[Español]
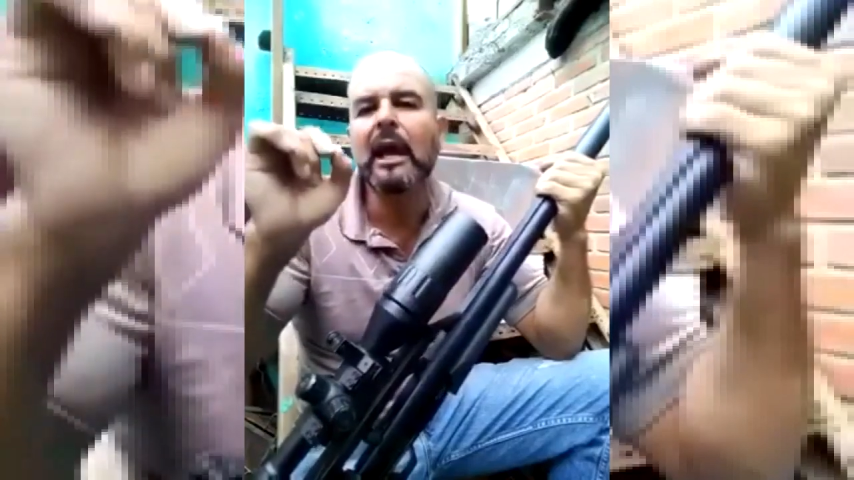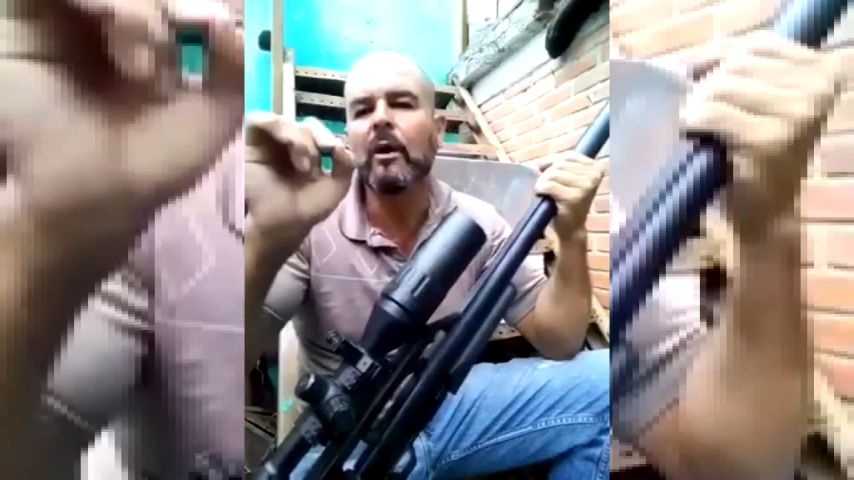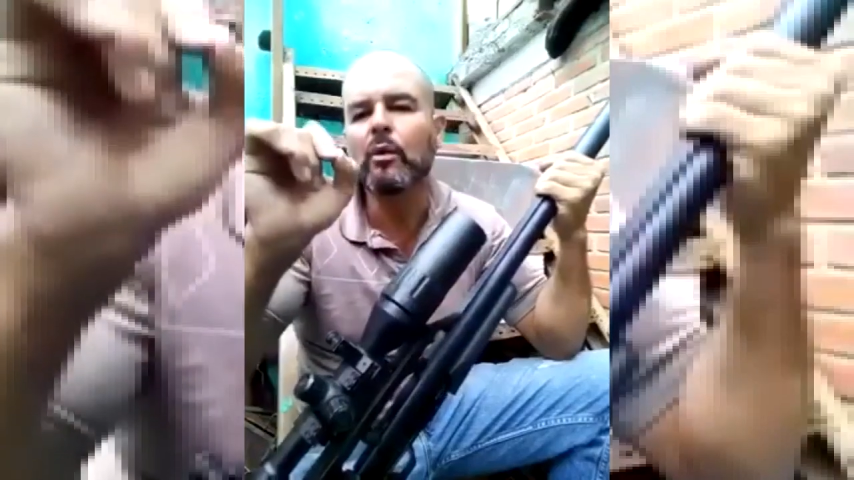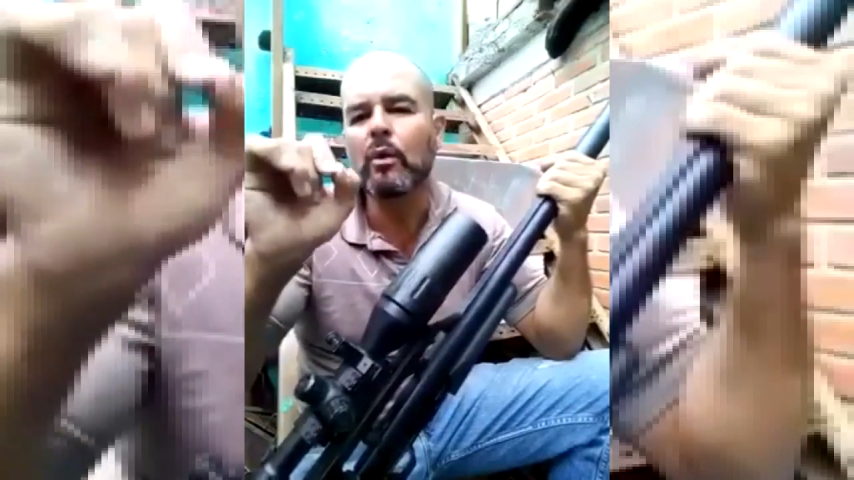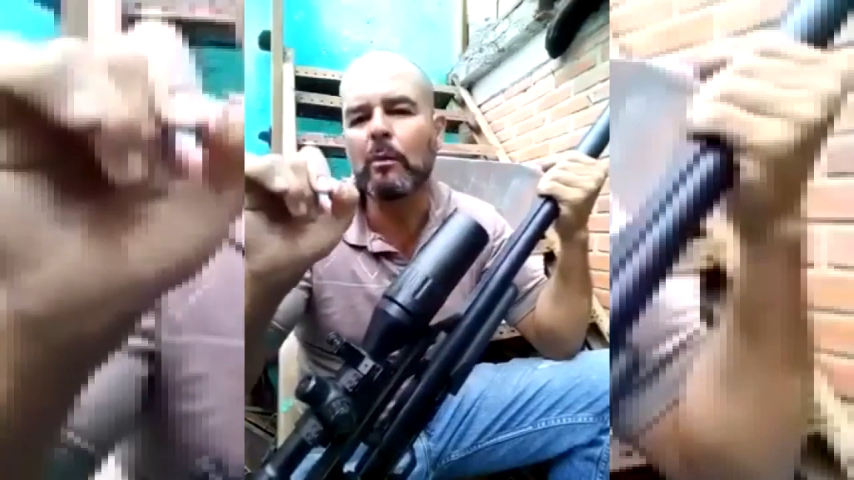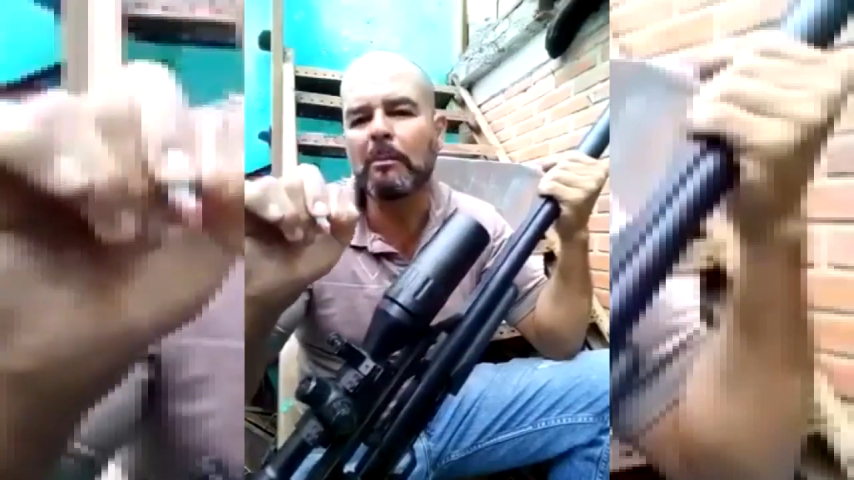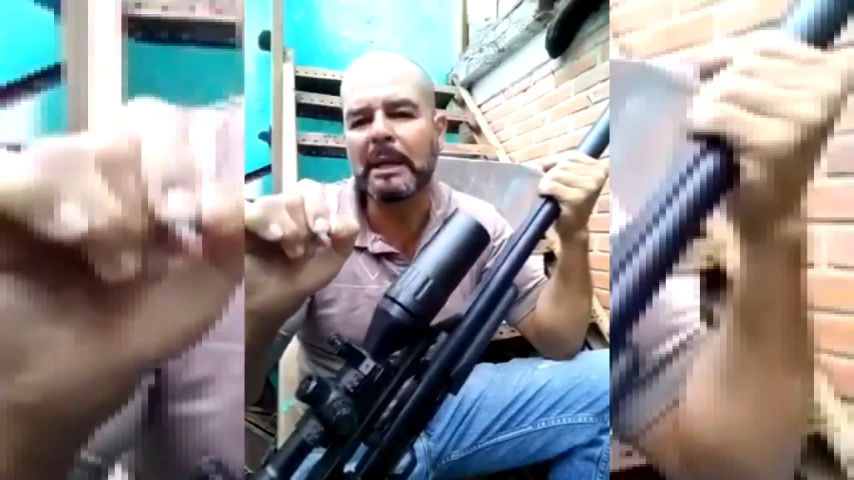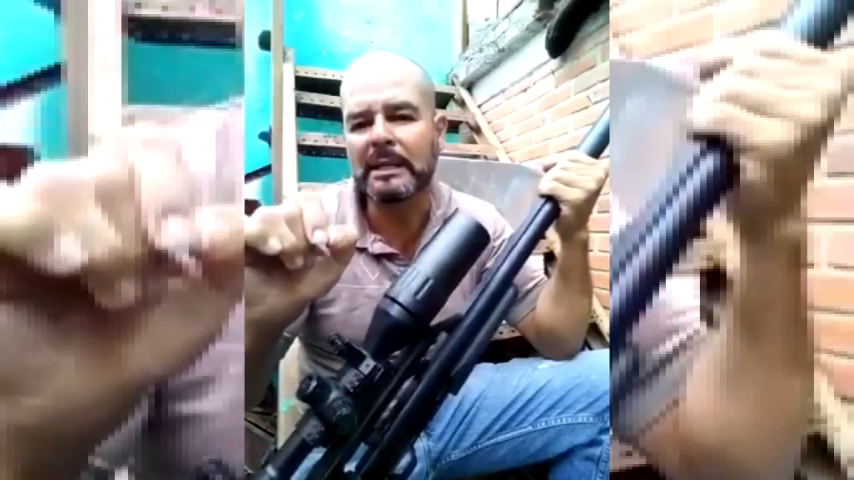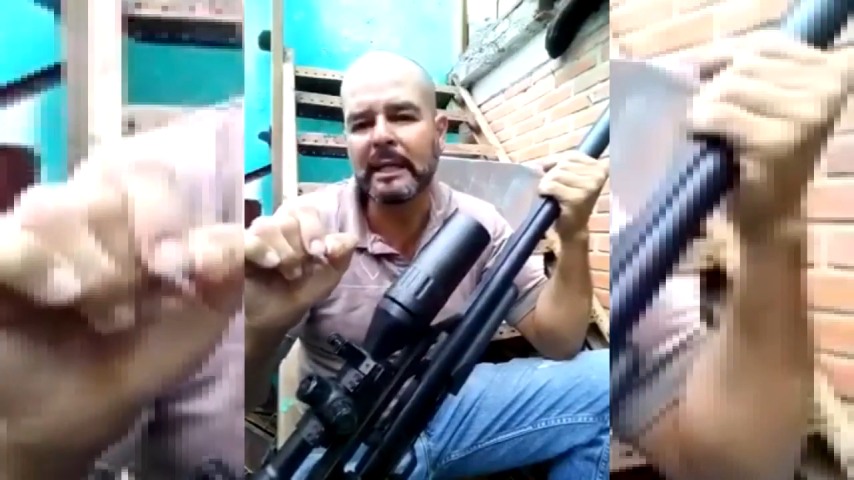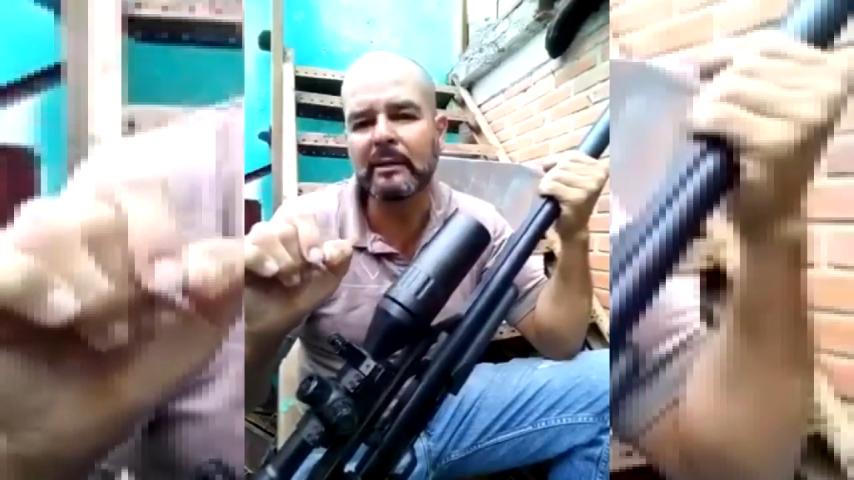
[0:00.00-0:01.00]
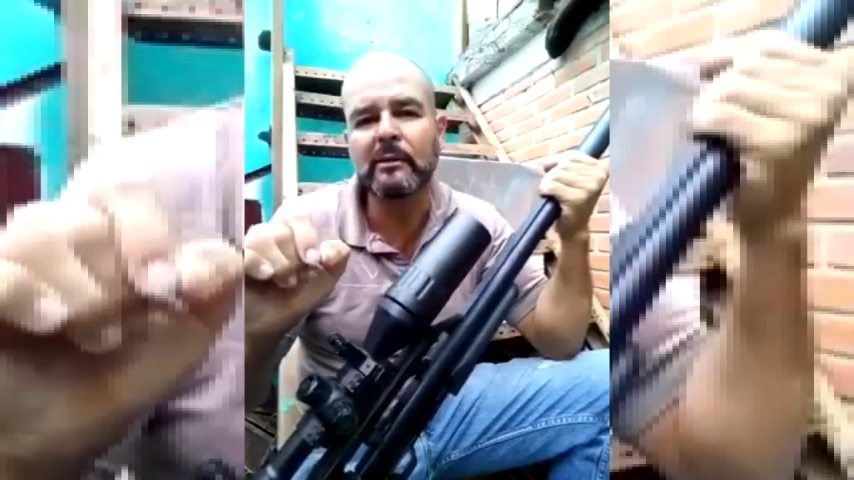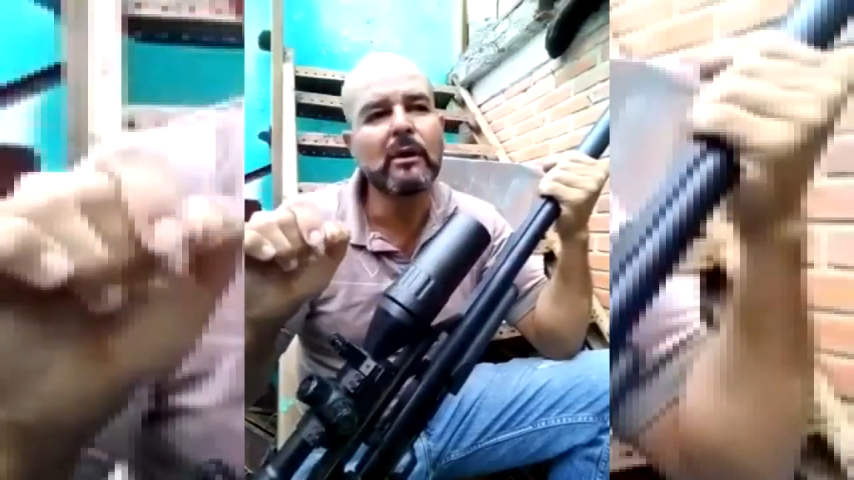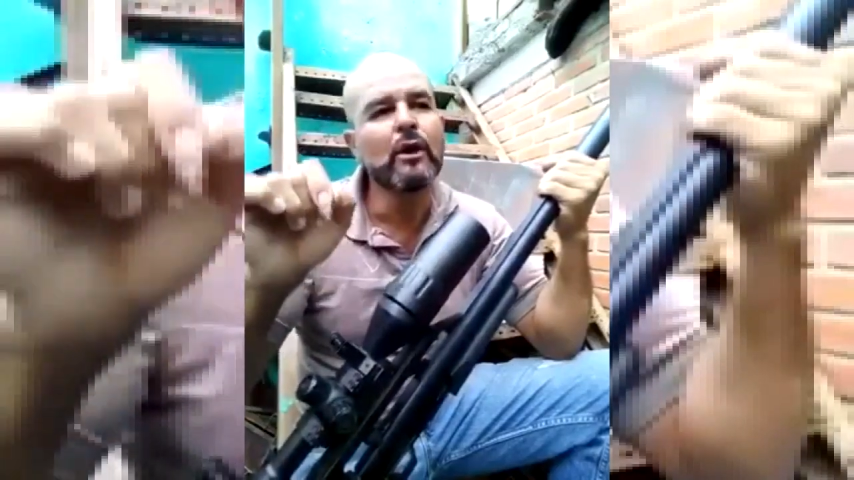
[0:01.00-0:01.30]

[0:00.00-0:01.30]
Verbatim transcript: a un compañero